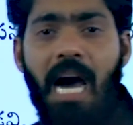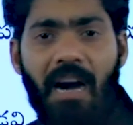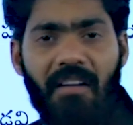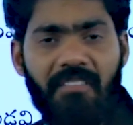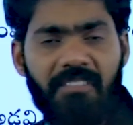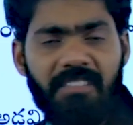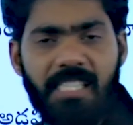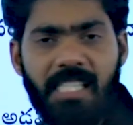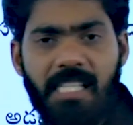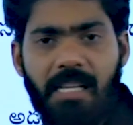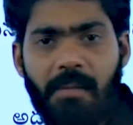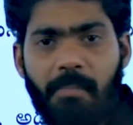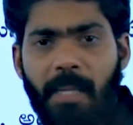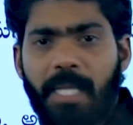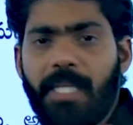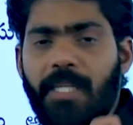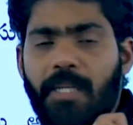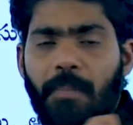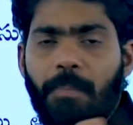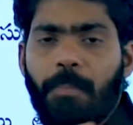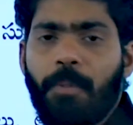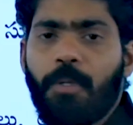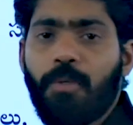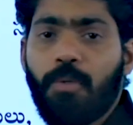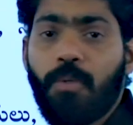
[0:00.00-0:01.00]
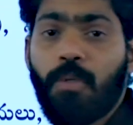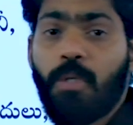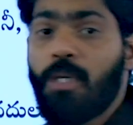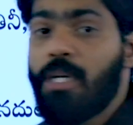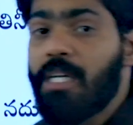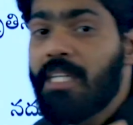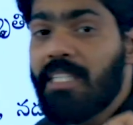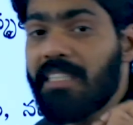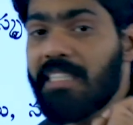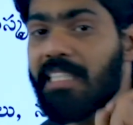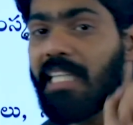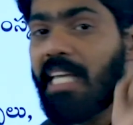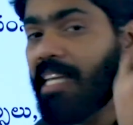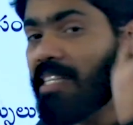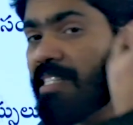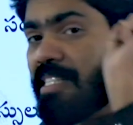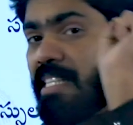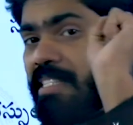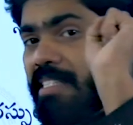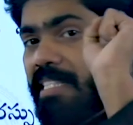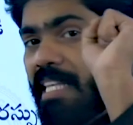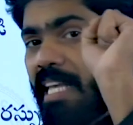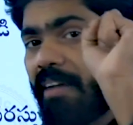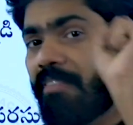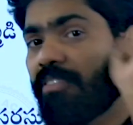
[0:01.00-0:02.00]
అవసరమైనప్పుడు దేశ
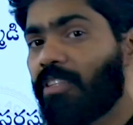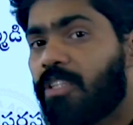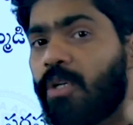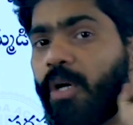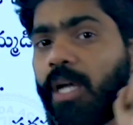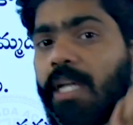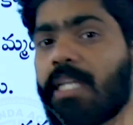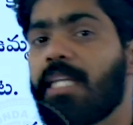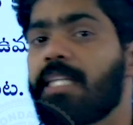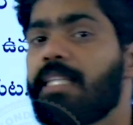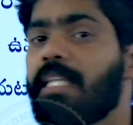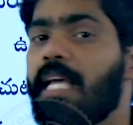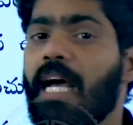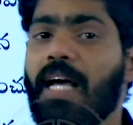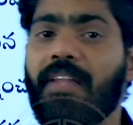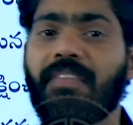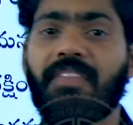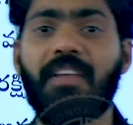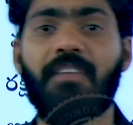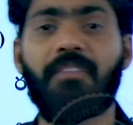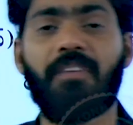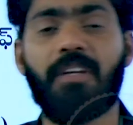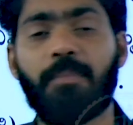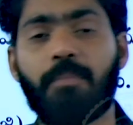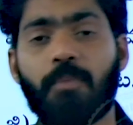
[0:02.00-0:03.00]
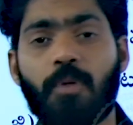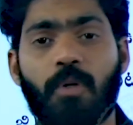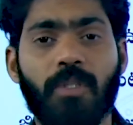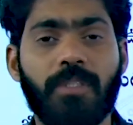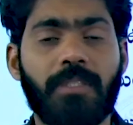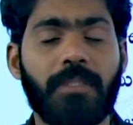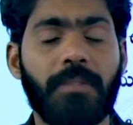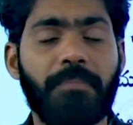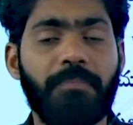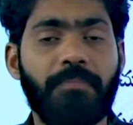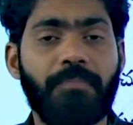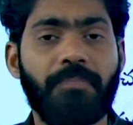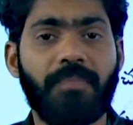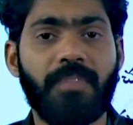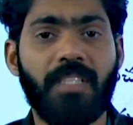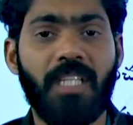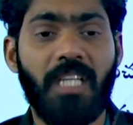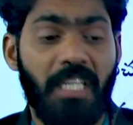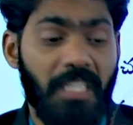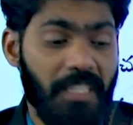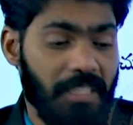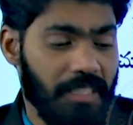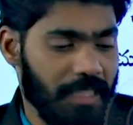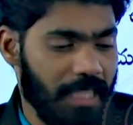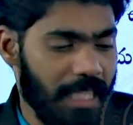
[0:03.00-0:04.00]
సేవను అనేది అందివ్వడం కోసం
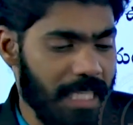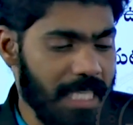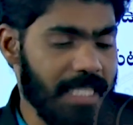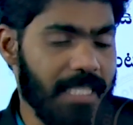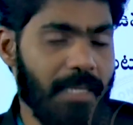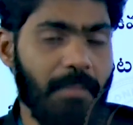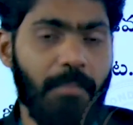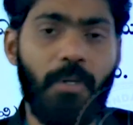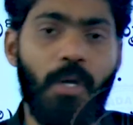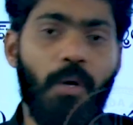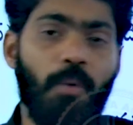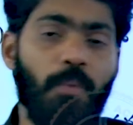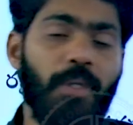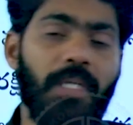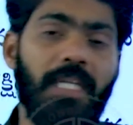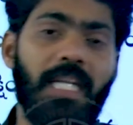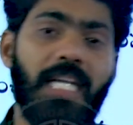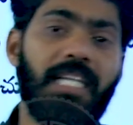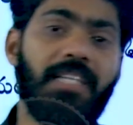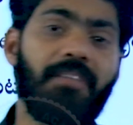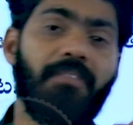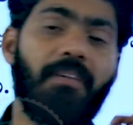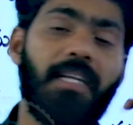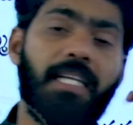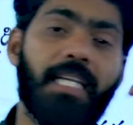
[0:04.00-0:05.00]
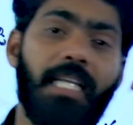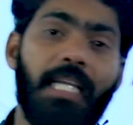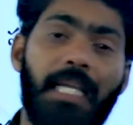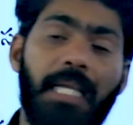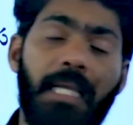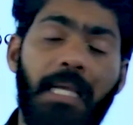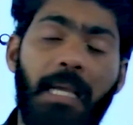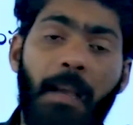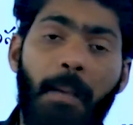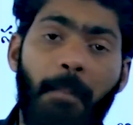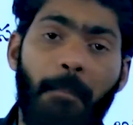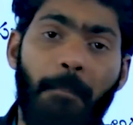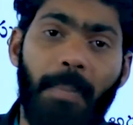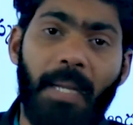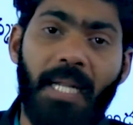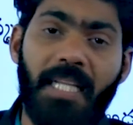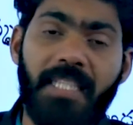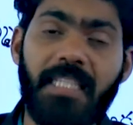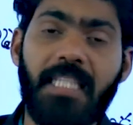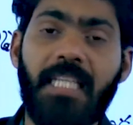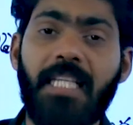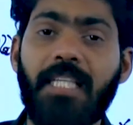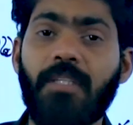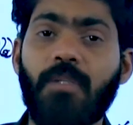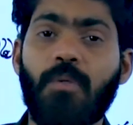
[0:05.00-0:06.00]
దేశంలో ఉండేటువంటి
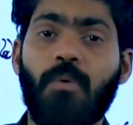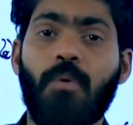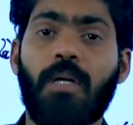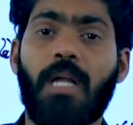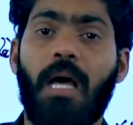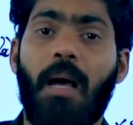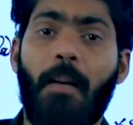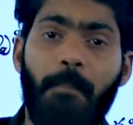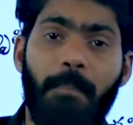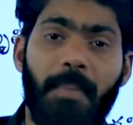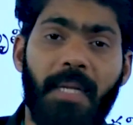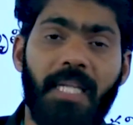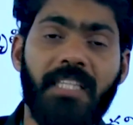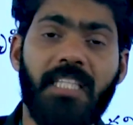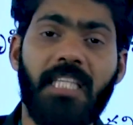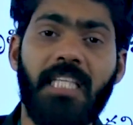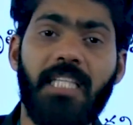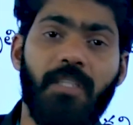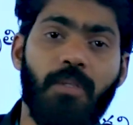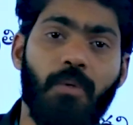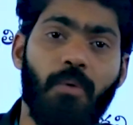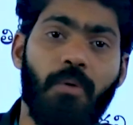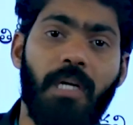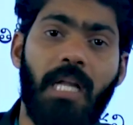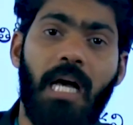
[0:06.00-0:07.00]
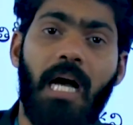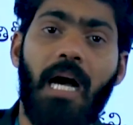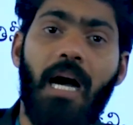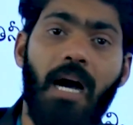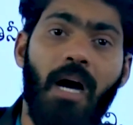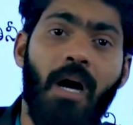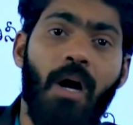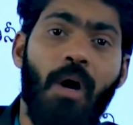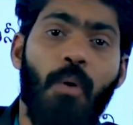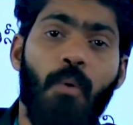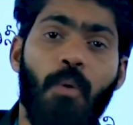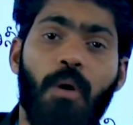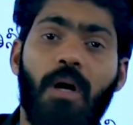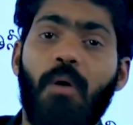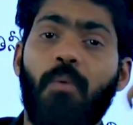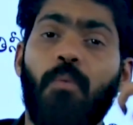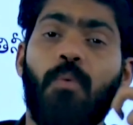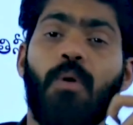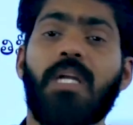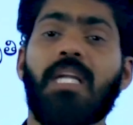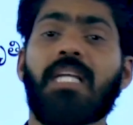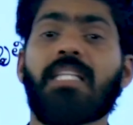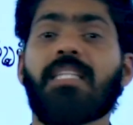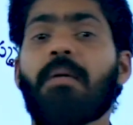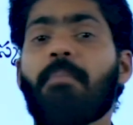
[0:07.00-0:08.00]
ప్రతీది కూడా ప్రతీది కూడా ఒక
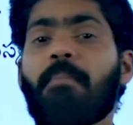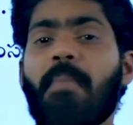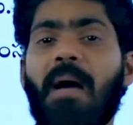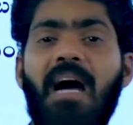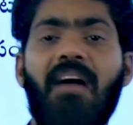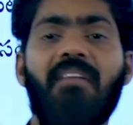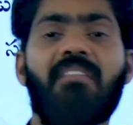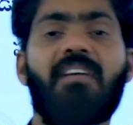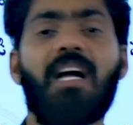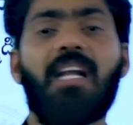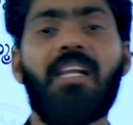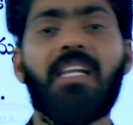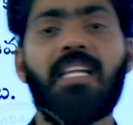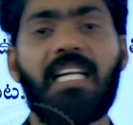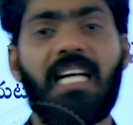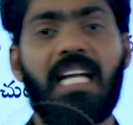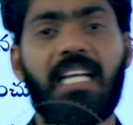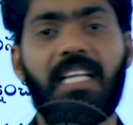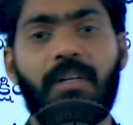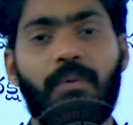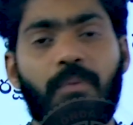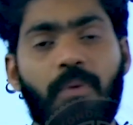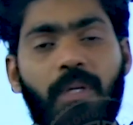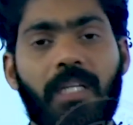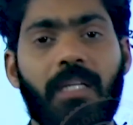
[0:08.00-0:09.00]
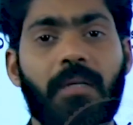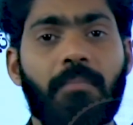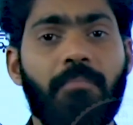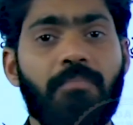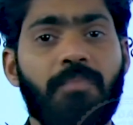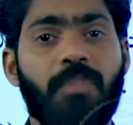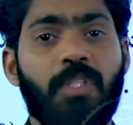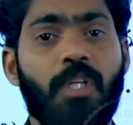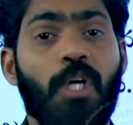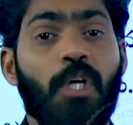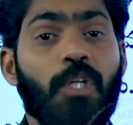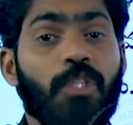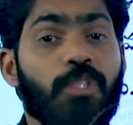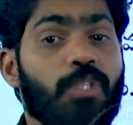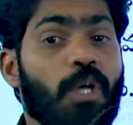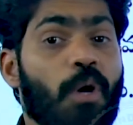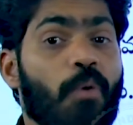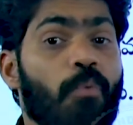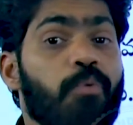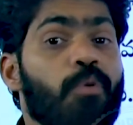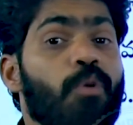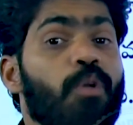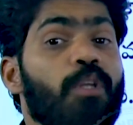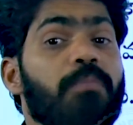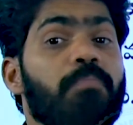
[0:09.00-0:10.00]
ఉన్నత భావాలను కలిగి ఉండడం
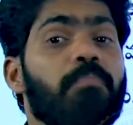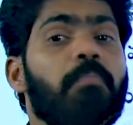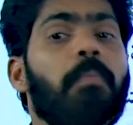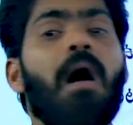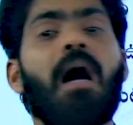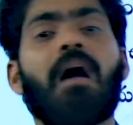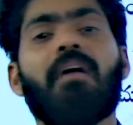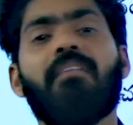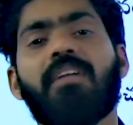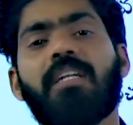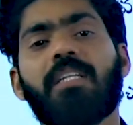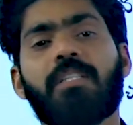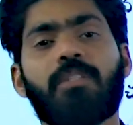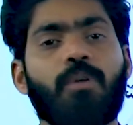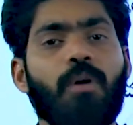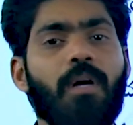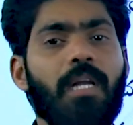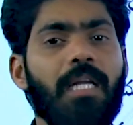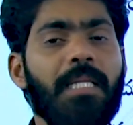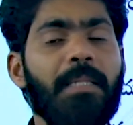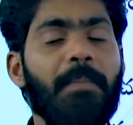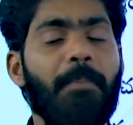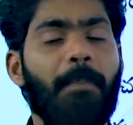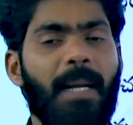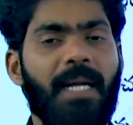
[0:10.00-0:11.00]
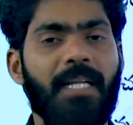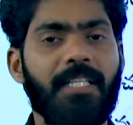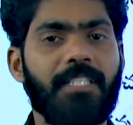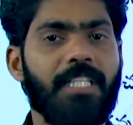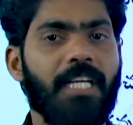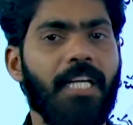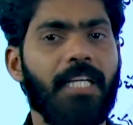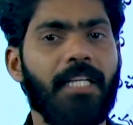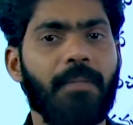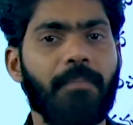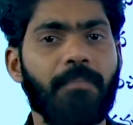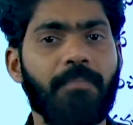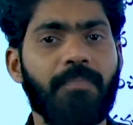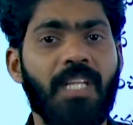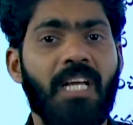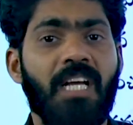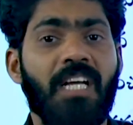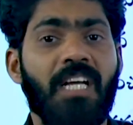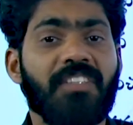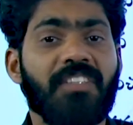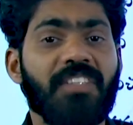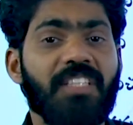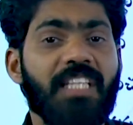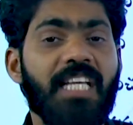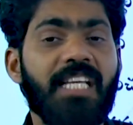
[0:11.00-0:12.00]
సౌహృద్భావంతో అనేది పనిచేయడం
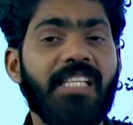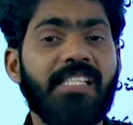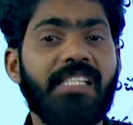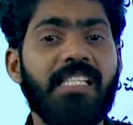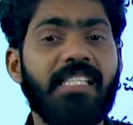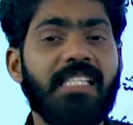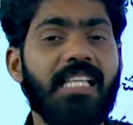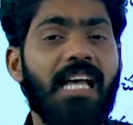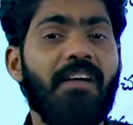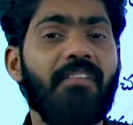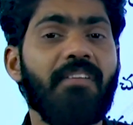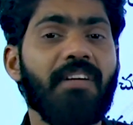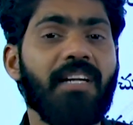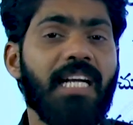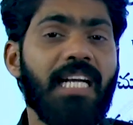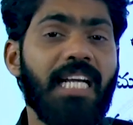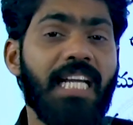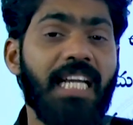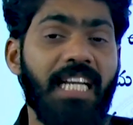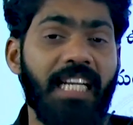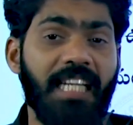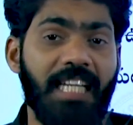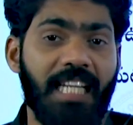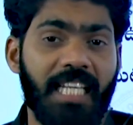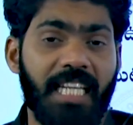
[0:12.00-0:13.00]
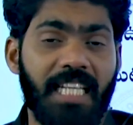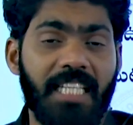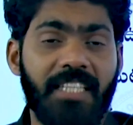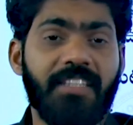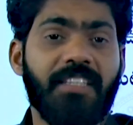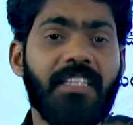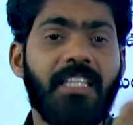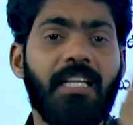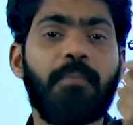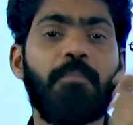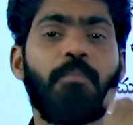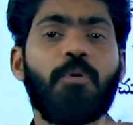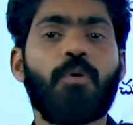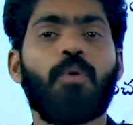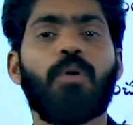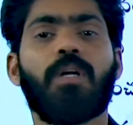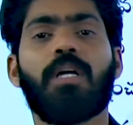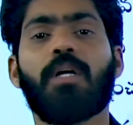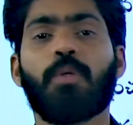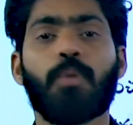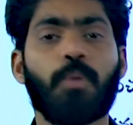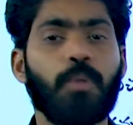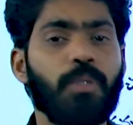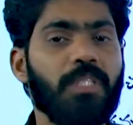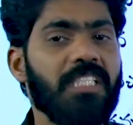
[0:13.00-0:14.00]
దేశ సేవకి నిరంతరం కూడా
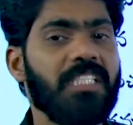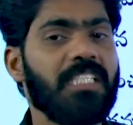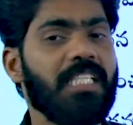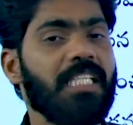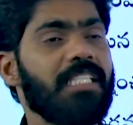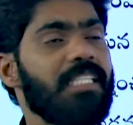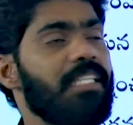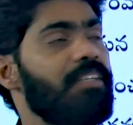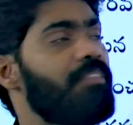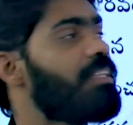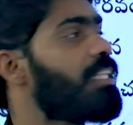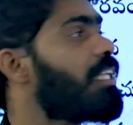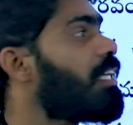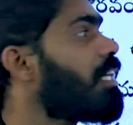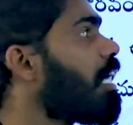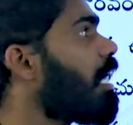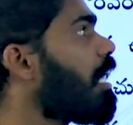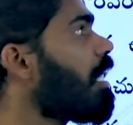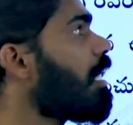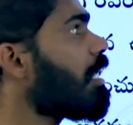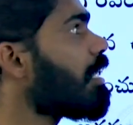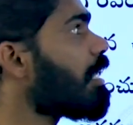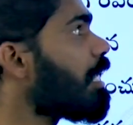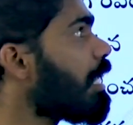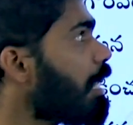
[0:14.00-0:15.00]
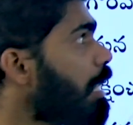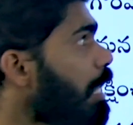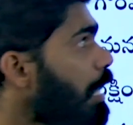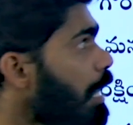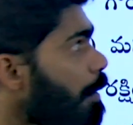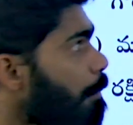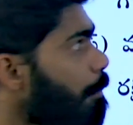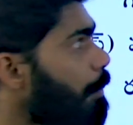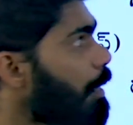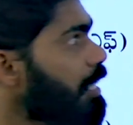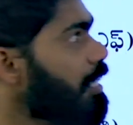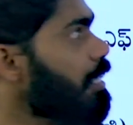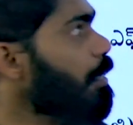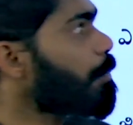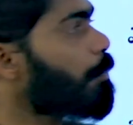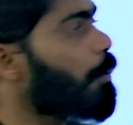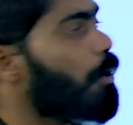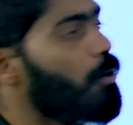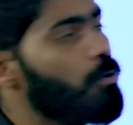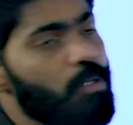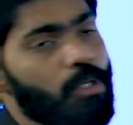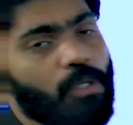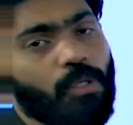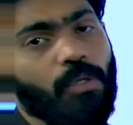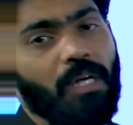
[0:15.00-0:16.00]
కృషి చేసే విధంగా అనేది ప్రతి
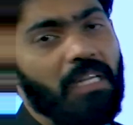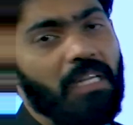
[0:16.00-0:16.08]
పౌరుడు